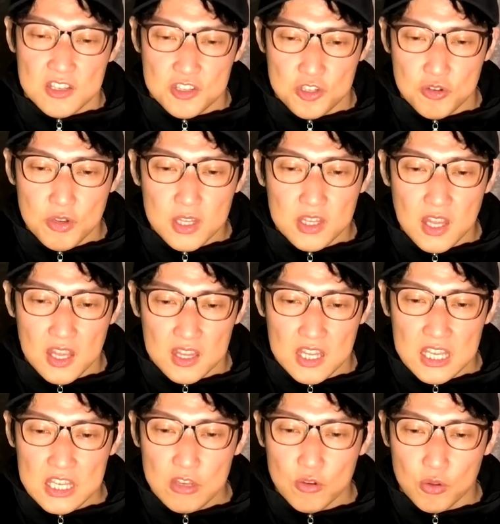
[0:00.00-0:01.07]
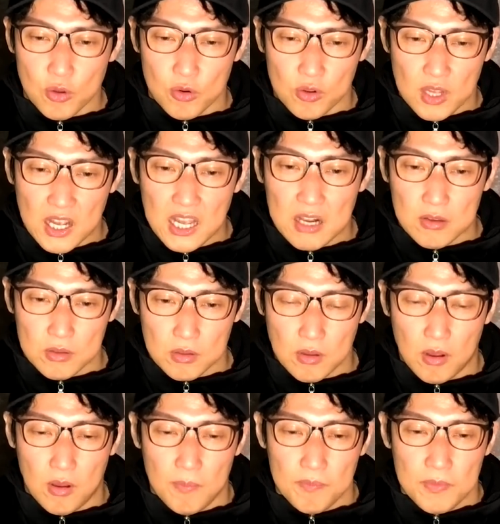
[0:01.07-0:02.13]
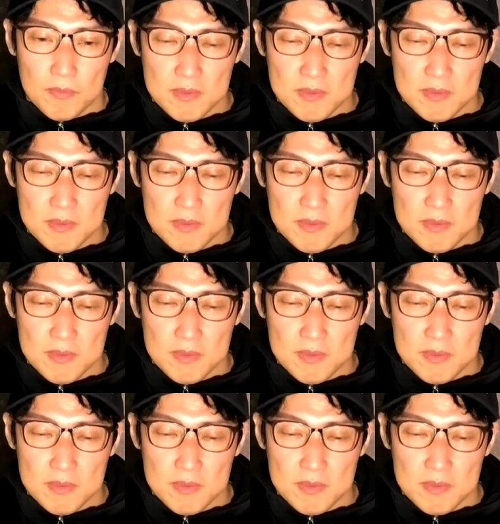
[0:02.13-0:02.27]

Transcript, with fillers: 11.29ドルかかると。